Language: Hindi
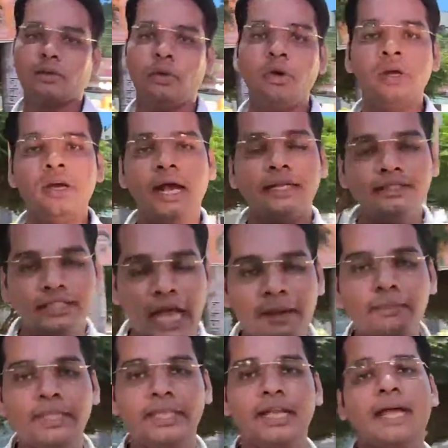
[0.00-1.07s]
घटना को
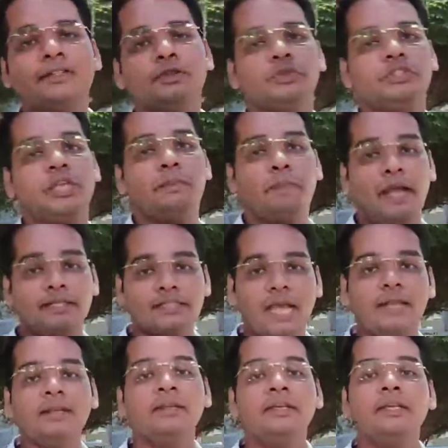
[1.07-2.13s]
अंजाम देगा तो उसकी
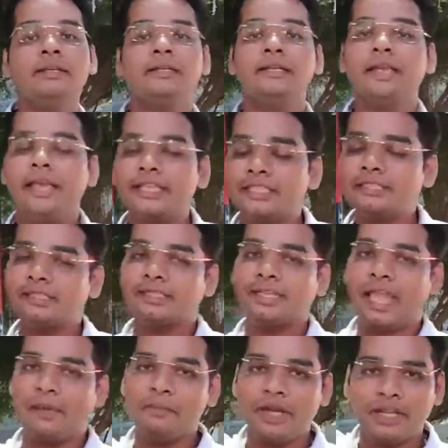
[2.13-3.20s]
पहचान इस
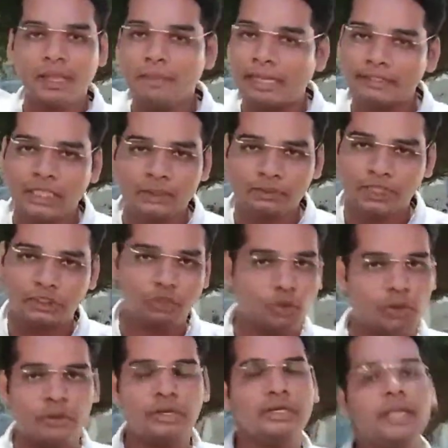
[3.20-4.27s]
कैमरे के माध्यम से
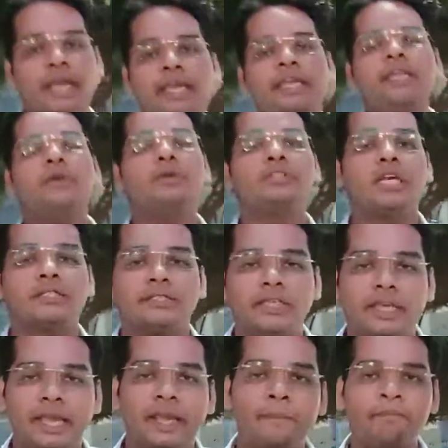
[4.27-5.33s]
तो नहीं हो
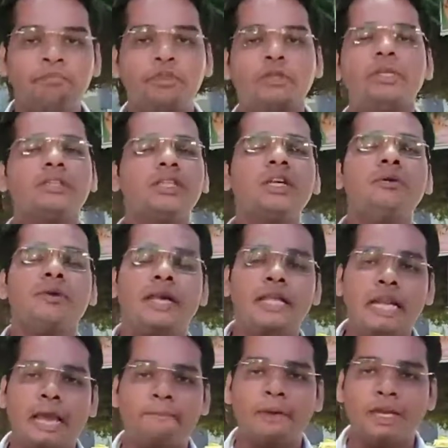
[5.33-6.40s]
सकती है तो कितनी
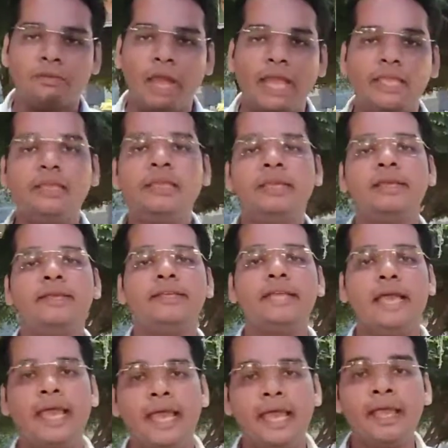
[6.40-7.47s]
बड़ी लापरवाही
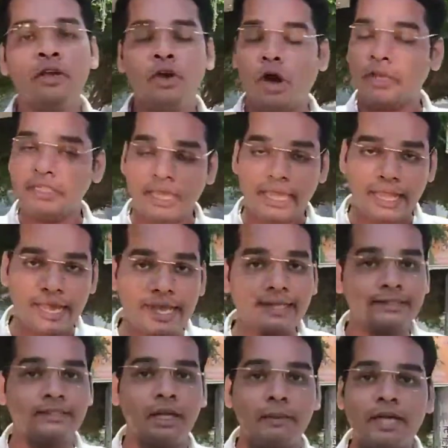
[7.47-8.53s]
यह है और ये
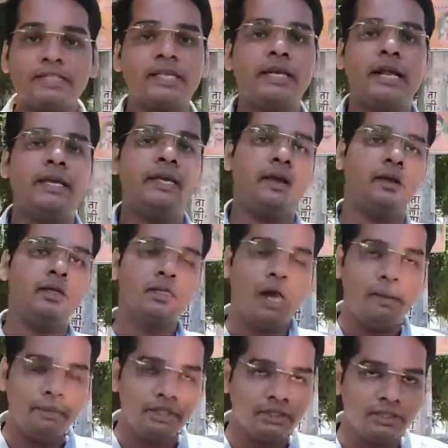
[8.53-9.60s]
एक समय से नहीं है
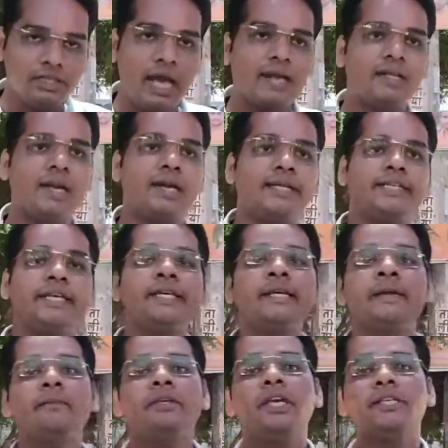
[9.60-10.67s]
हम इंतज़ार कर रहे
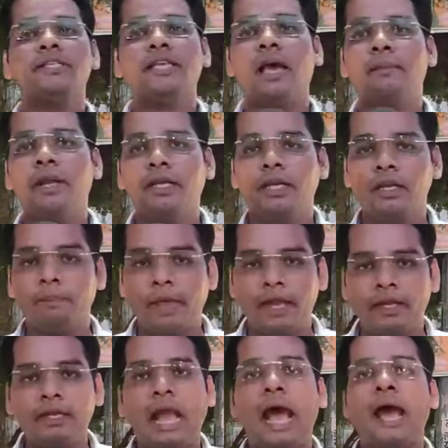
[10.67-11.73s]
थे कि इस कैमरे की
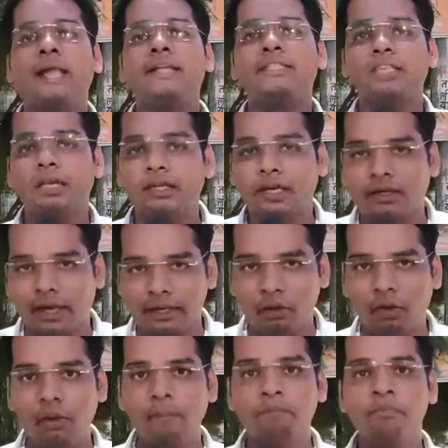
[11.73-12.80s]
रिपेयरिंग आगे चलकर
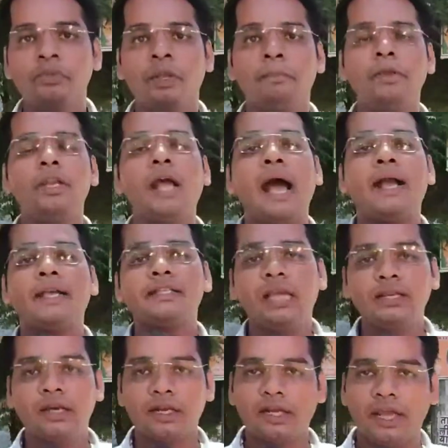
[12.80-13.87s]
कहीं हो फिर आगे
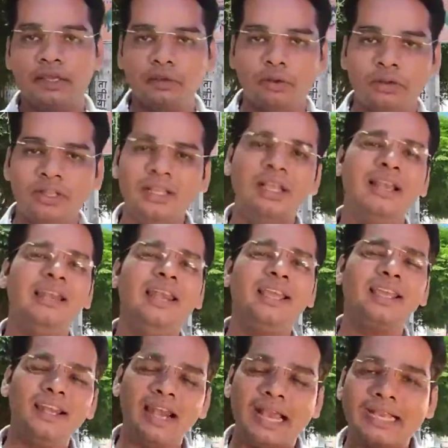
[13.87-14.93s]
चलकर कहीं हो
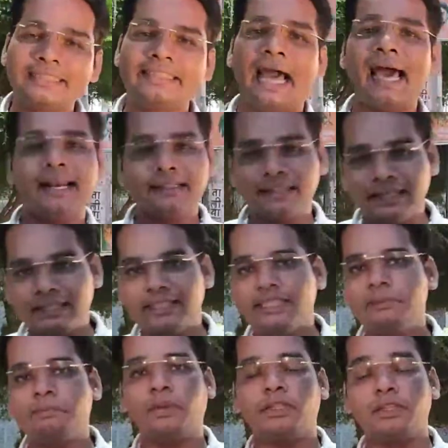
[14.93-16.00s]
लेकिन लगातार इतने
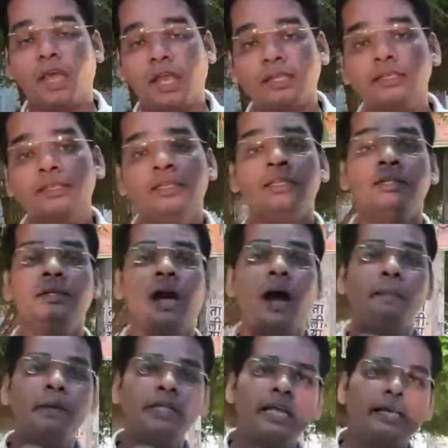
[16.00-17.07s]
दिन तक
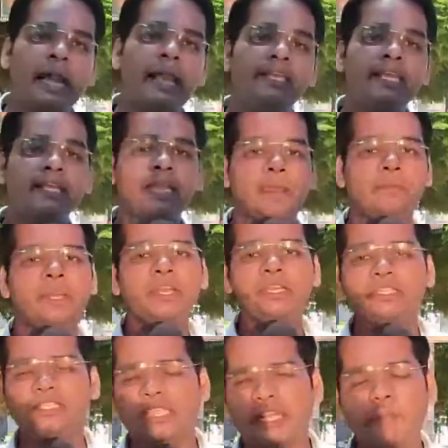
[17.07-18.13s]
हमने देखा ये
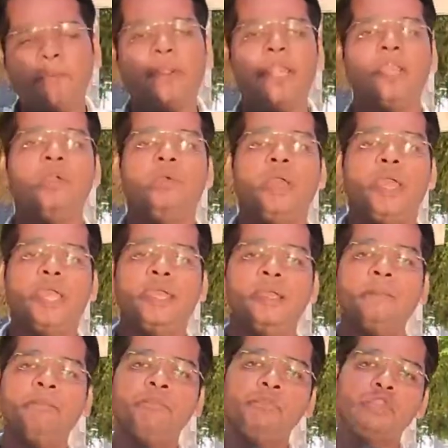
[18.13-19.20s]
कैमरे निष्क्रिय पड़े हुए
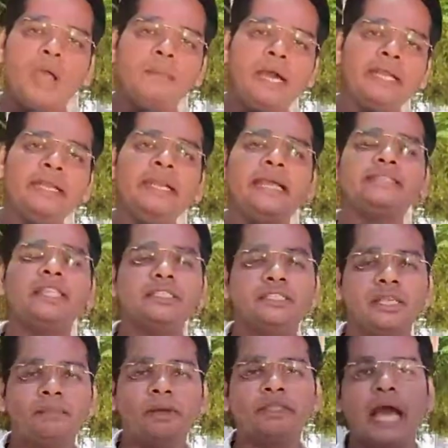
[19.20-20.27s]
हैं तो हमारी
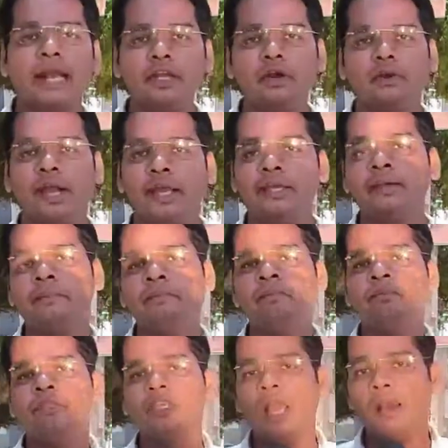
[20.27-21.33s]
नैतिक जिम्मेदारी हो गई
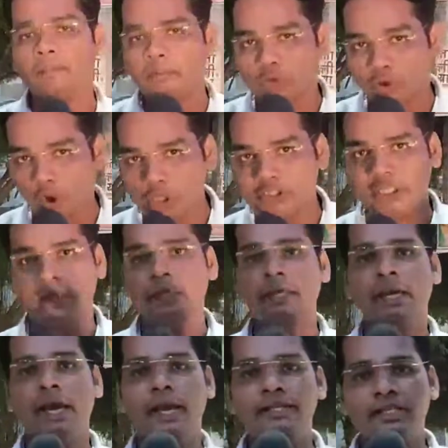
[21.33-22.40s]
कि हम रोज़
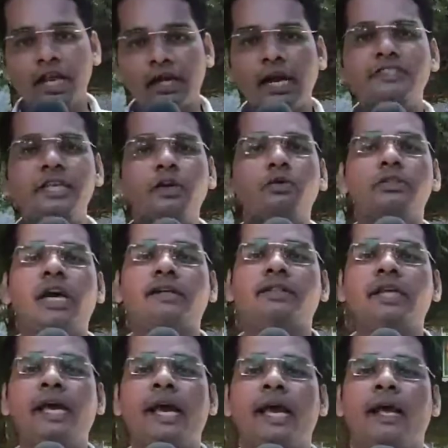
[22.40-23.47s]
इस जगह से
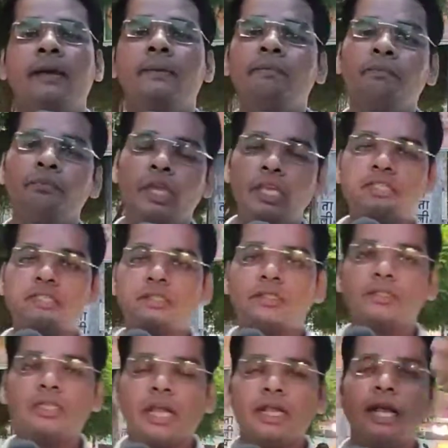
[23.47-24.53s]
गुजरते हैं इस
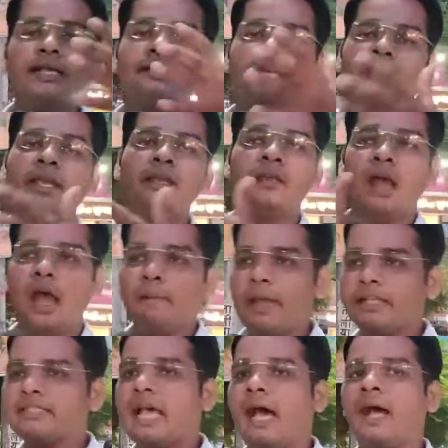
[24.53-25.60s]
जगह से
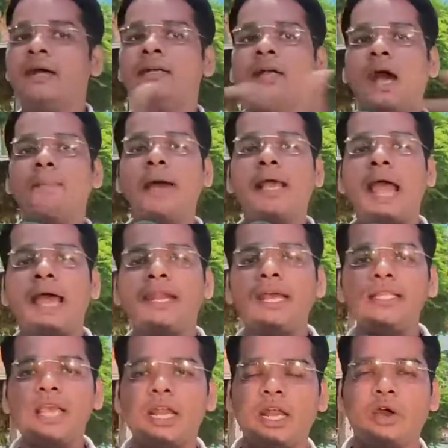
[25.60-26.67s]
हमेशा हमारा
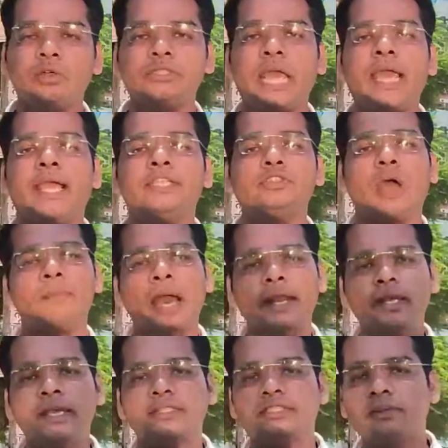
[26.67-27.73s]
आना जाना होता है तो
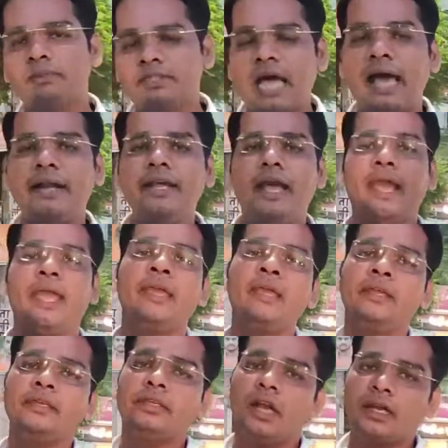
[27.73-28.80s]
हमारी एक जिम्मेदारी है
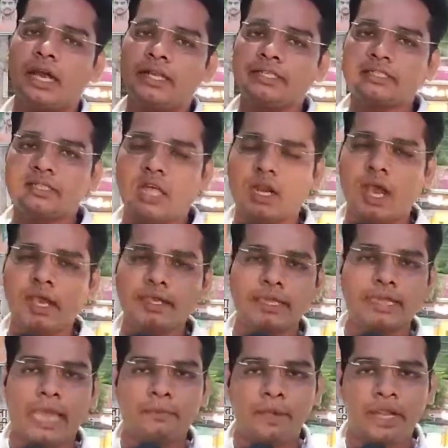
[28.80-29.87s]
कि अगर इस तरह
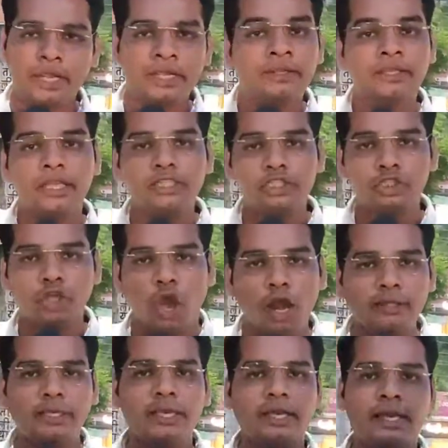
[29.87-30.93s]
के कैमरे
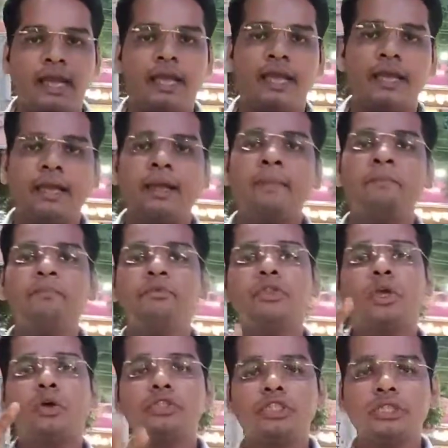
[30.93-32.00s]
इंस्टॉल किए गए
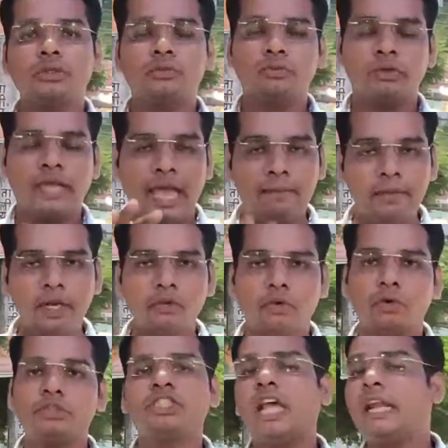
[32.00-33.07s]
हैं तो उस कैमरे
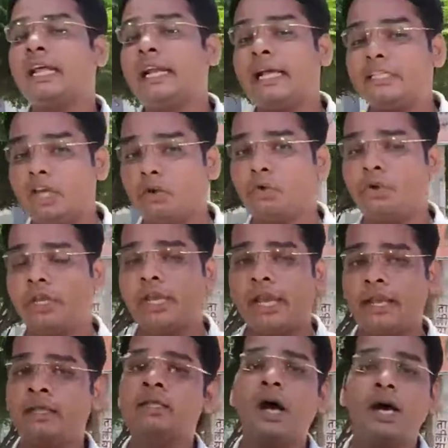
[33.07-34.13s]
को चलाना ज़रूरी
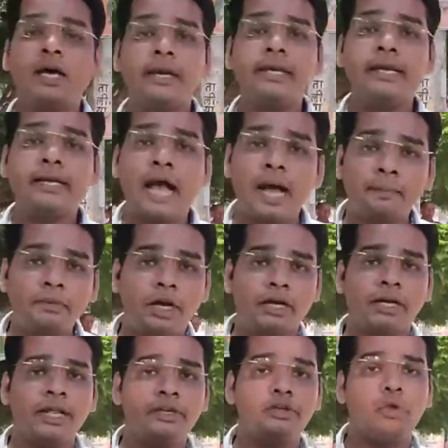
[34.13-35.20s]
है अगर ये काम
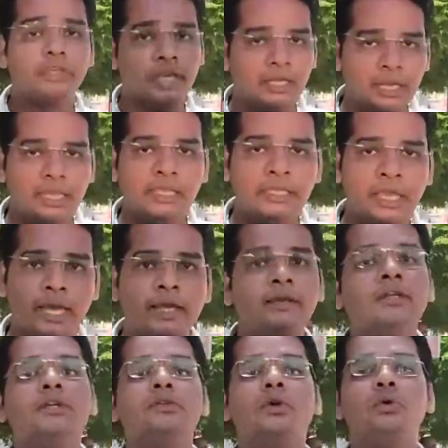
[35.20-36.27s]
करने योग्य नहीं
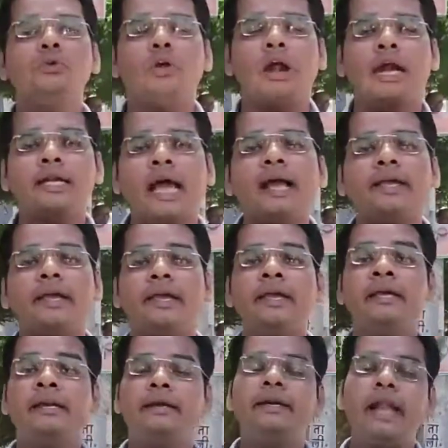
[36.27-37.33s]
है तो उनको हटा
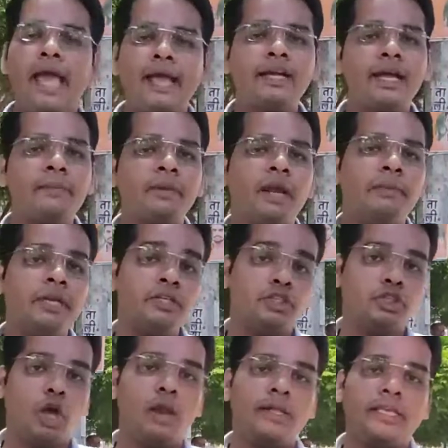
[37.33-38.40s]
के नए कैमरे भी
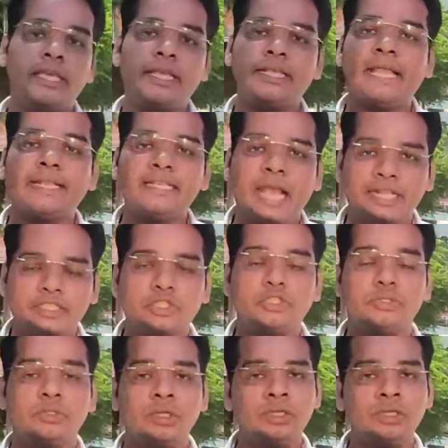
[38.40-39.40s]
इंस्टॉल किए जा